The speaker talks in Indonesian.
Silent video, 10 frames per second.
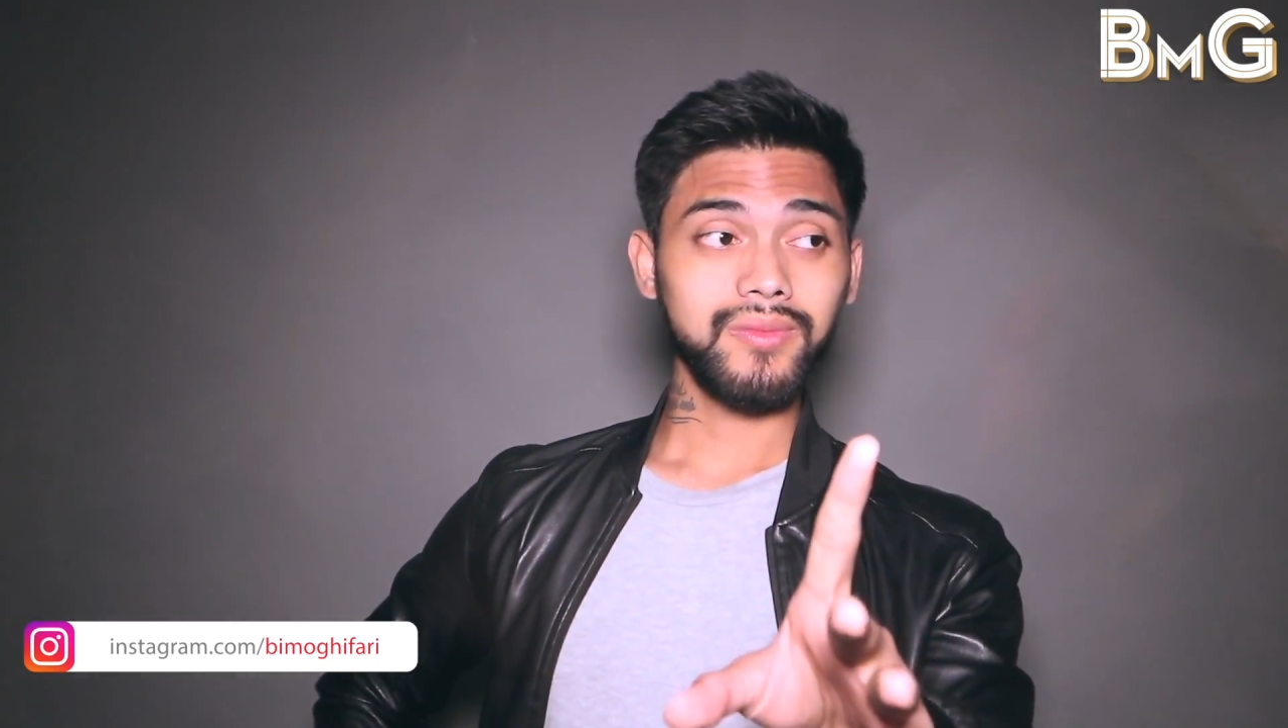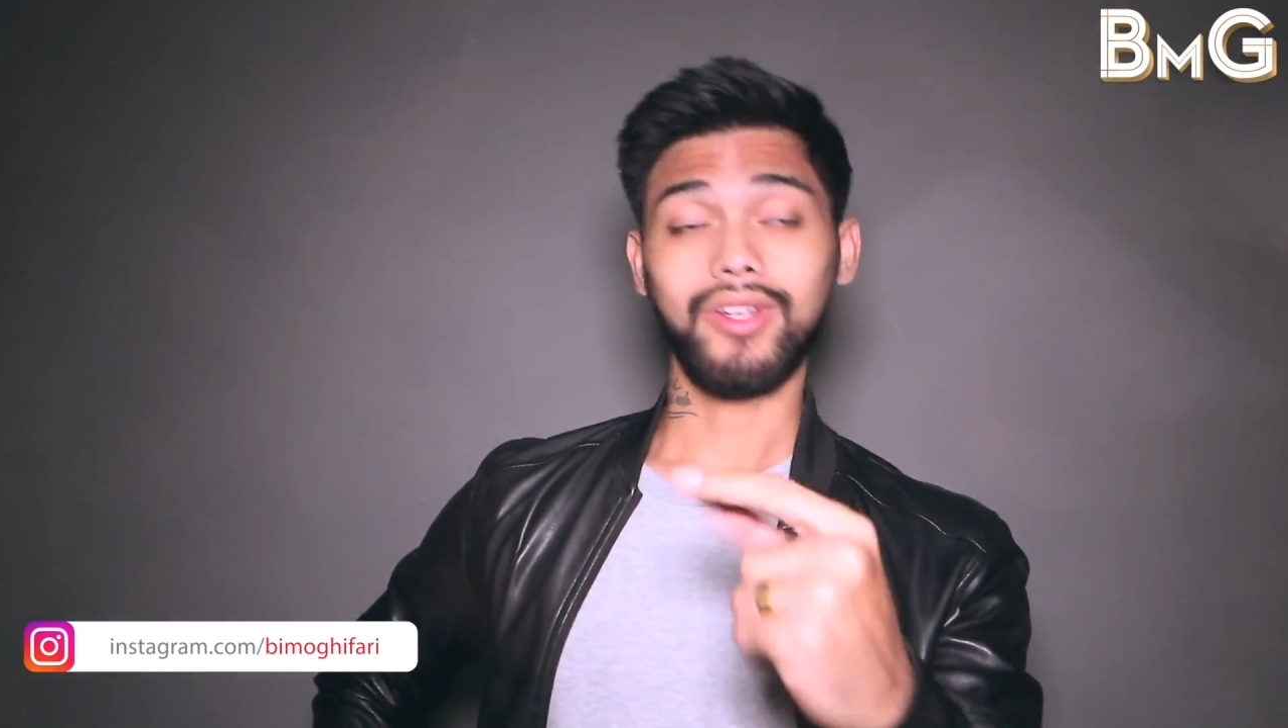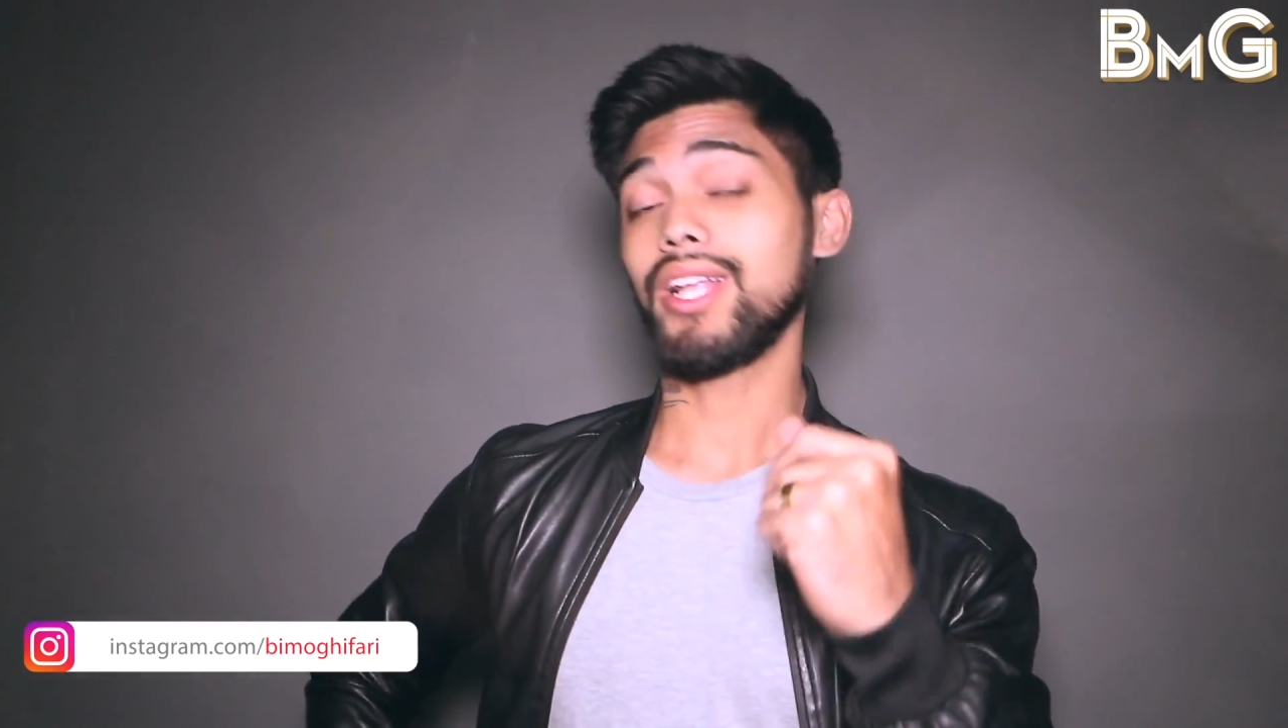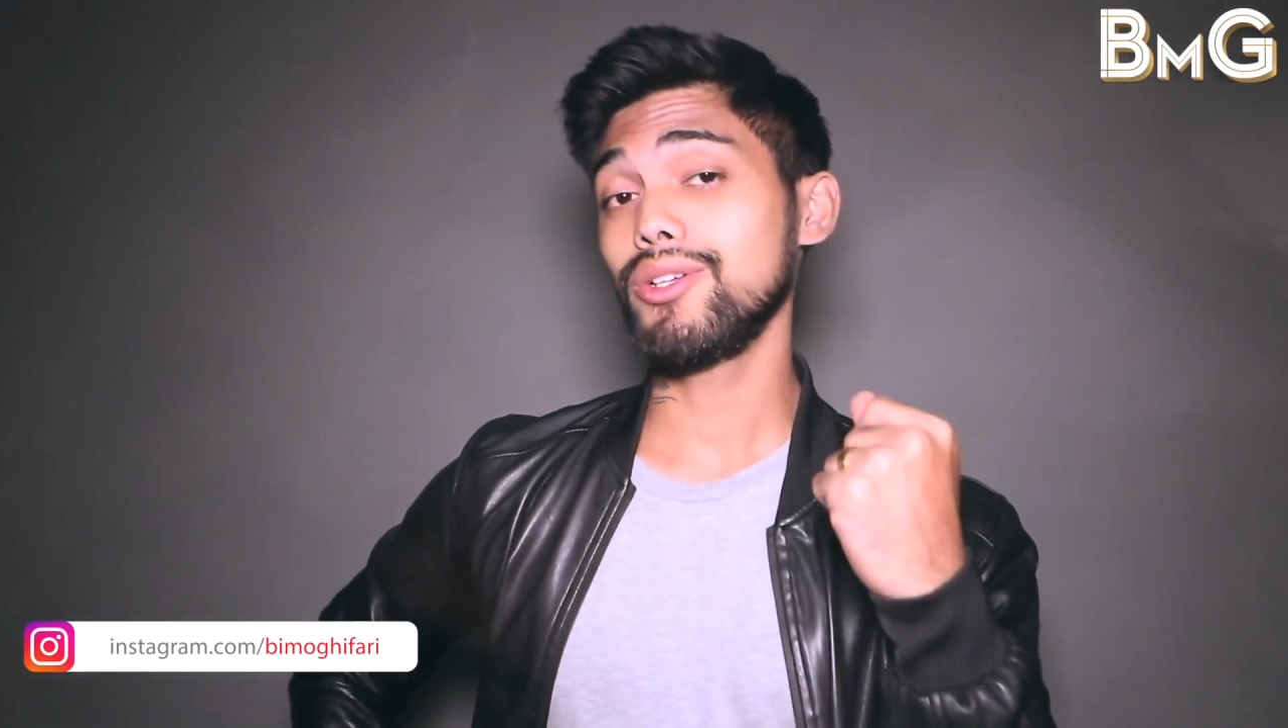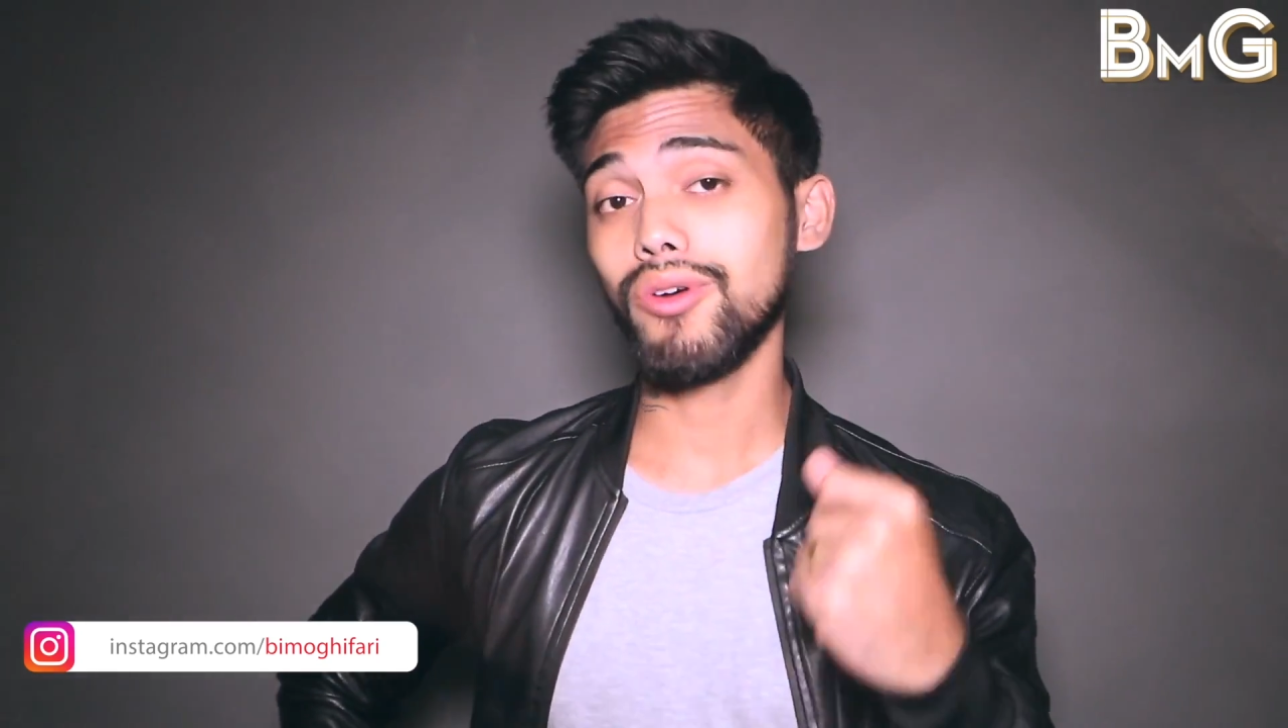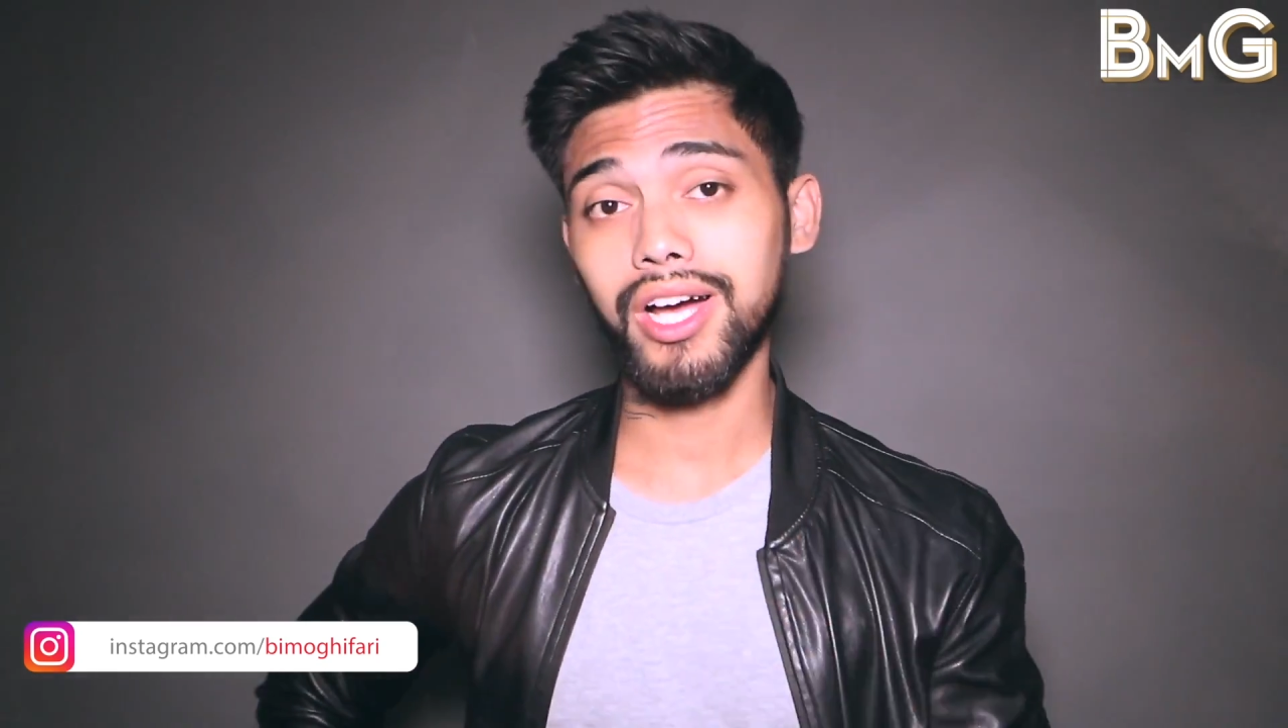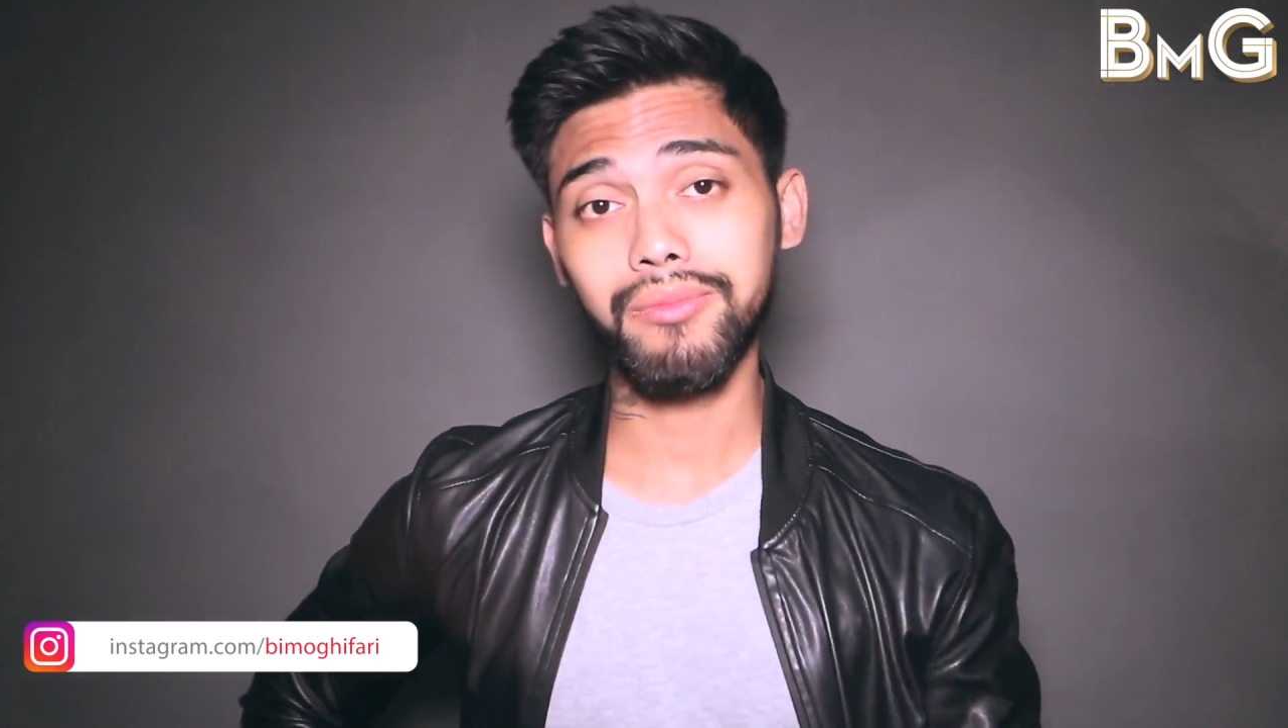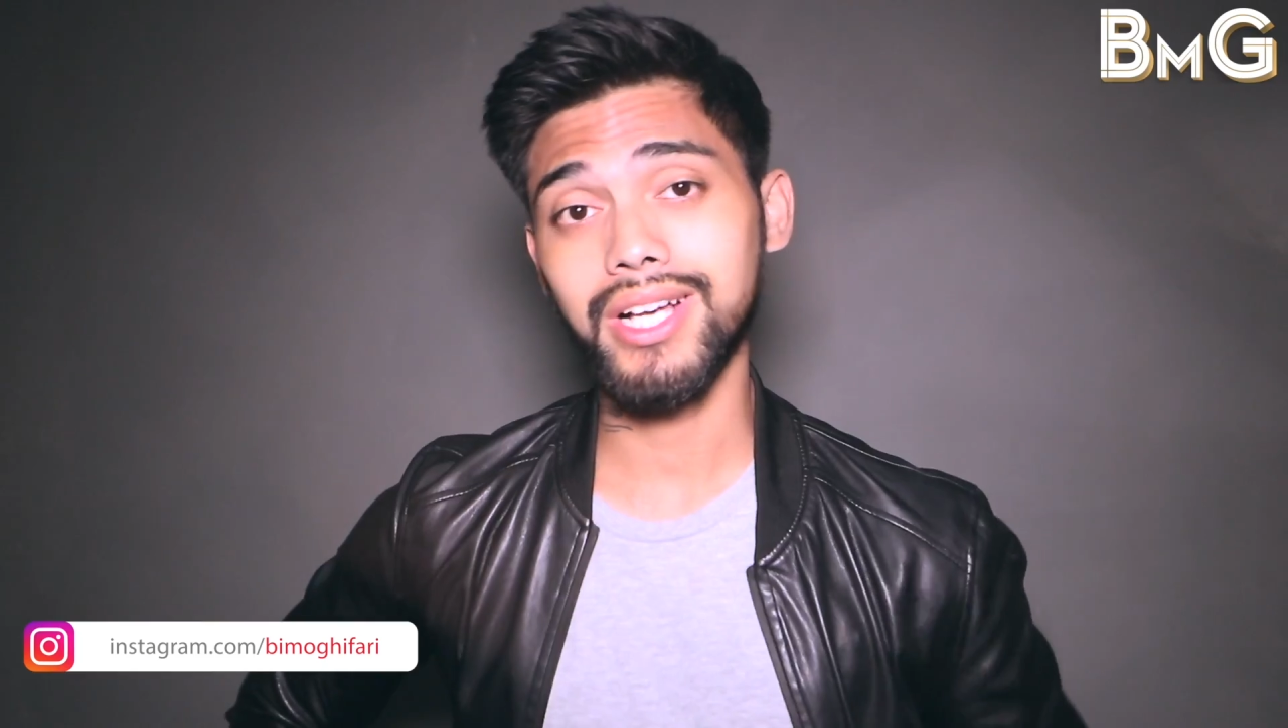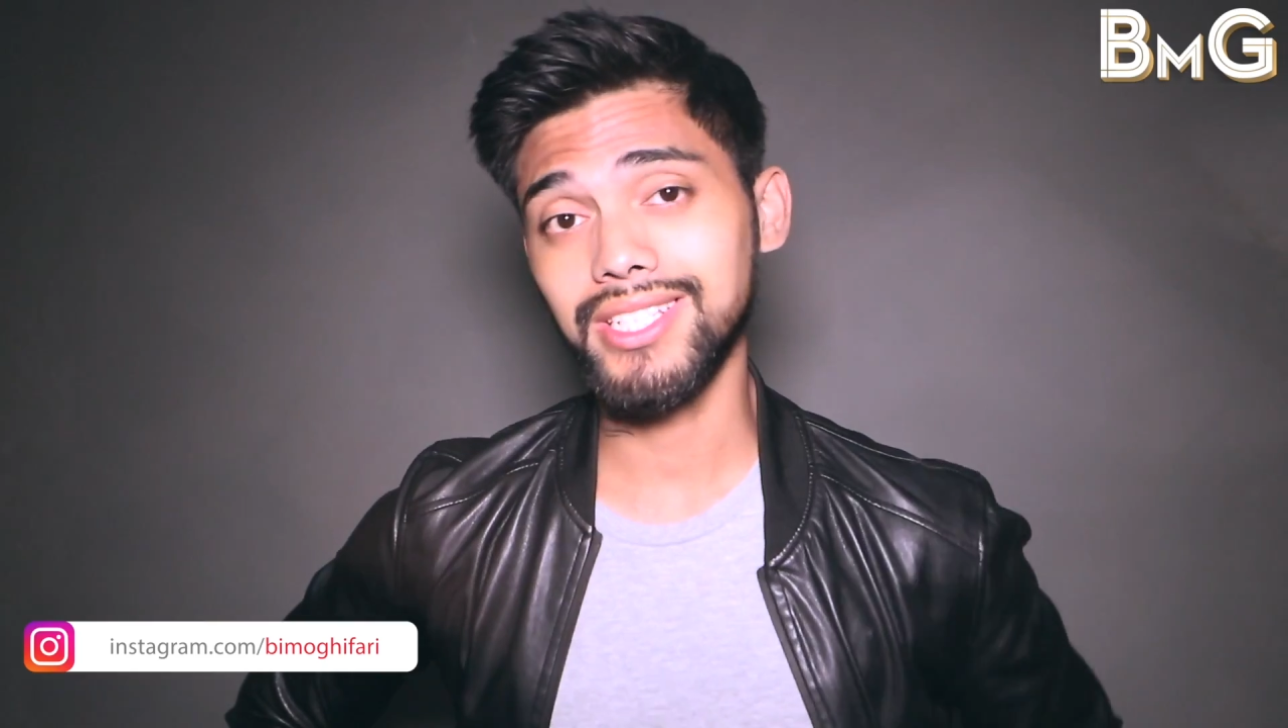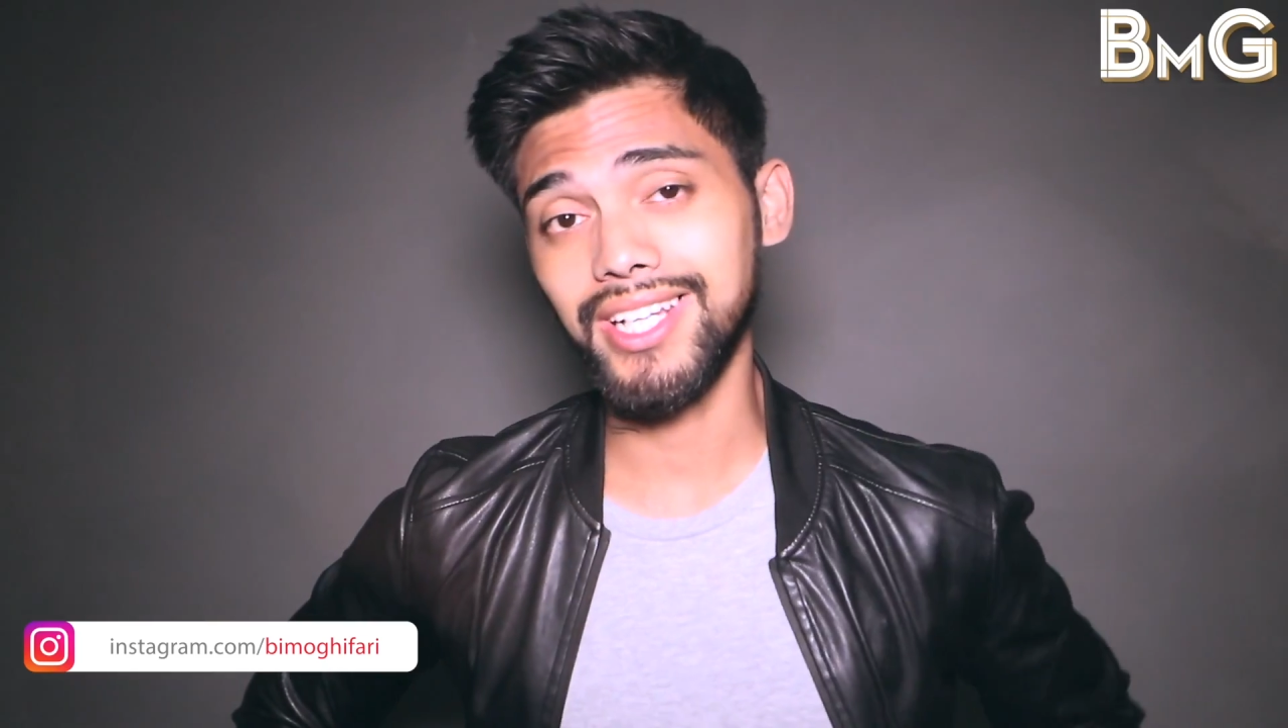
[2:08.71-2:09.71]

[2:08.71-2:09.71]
Oh, nanti gue akan bahas